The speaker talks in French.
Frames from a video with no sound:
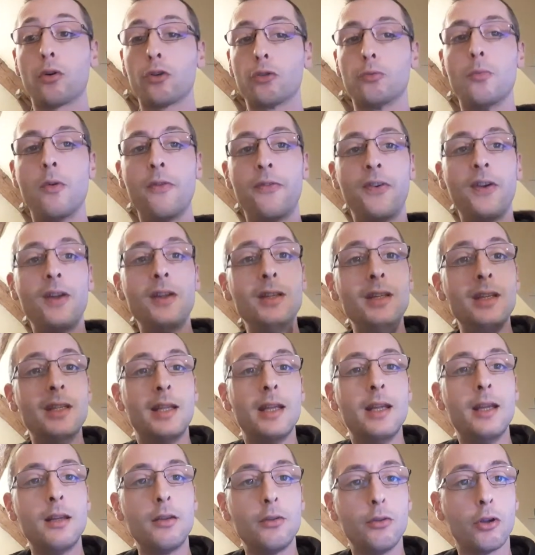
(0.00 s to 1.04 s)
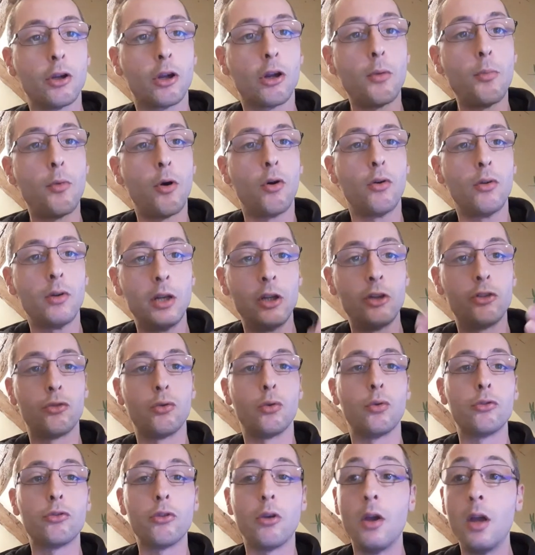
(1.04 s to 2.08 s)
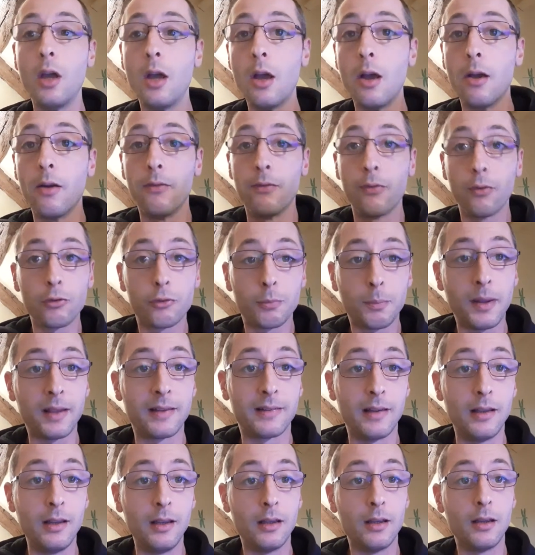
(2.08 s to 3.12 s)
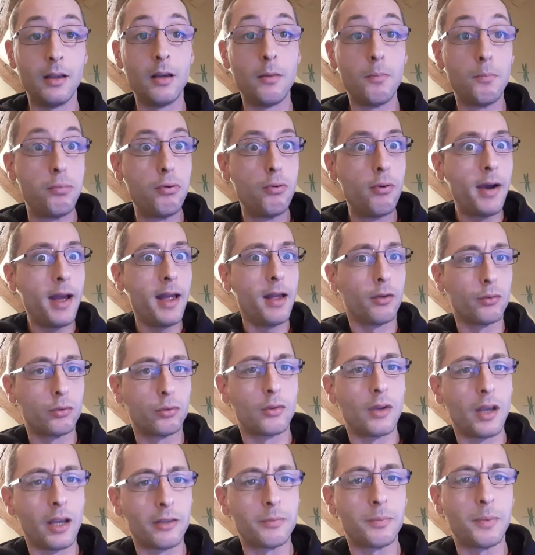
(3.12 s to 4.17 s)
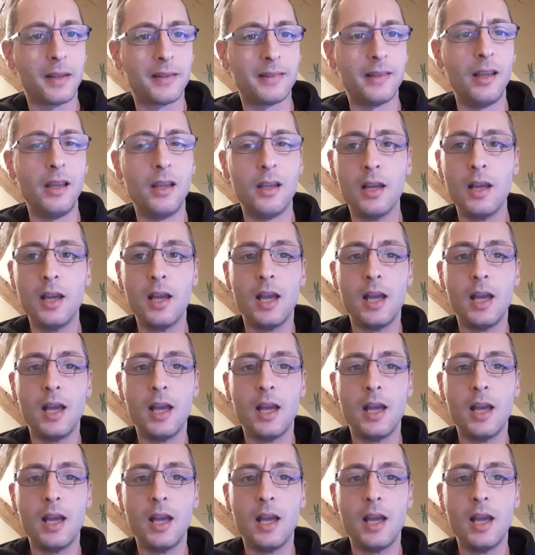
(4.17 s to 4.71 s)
Je me fais une idée de comment les choses vont se passer pourrait en tout cas se passer.